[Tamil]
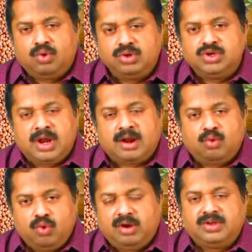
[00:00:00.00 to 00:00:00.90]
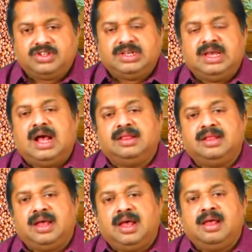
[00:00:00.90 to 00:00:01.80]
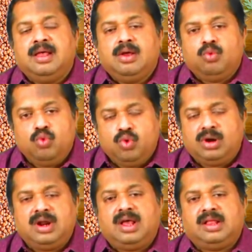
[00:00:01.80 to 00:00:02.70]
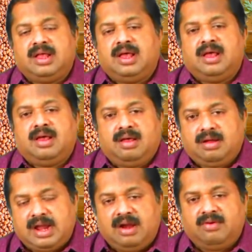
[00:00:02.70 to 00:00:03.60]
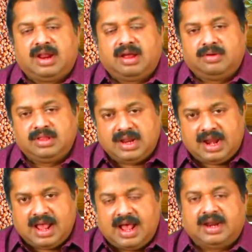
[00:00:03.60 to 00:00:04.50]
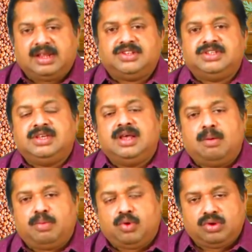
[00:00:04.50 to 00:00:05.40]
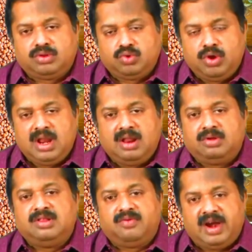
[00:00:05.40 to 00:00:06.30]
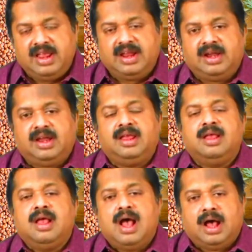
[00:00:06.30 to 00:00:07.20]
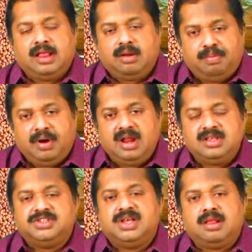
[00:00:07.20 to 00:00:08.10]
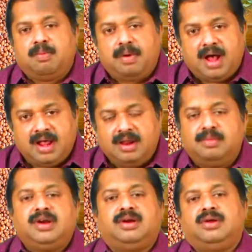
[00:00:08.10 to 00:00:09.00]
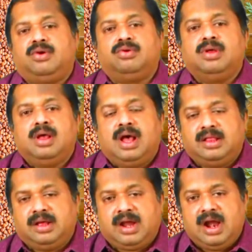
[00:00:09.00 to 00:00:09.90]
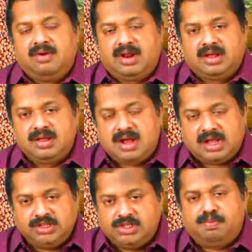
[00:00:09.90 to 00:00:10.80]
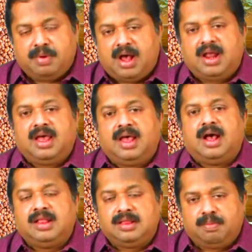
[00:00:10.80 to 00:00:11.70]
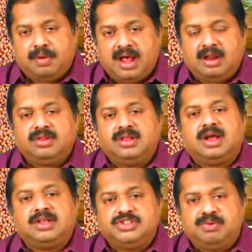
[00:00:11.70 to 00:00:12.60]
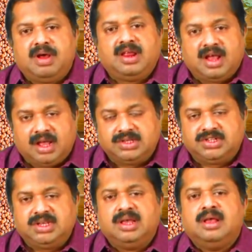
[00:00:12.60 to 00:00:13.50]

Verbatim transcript: கொஞ்சம் நேரம் ஊற வச்சு அந்த ஊர்ன அந்த கேழ்வரகை வந்து நல்லா அரைச்சி அப்புறம் ஒரு துணியில் வந்து வடிகட்டி அதில் பிழிஞ்சு அந்த பாலை மட்டும் எடுக்கணும் அந்த கேழ்வரகு கஞ்சி பாலை அந்த பாலை வந்து கஞ்சி மாதிரி காய்ச்சி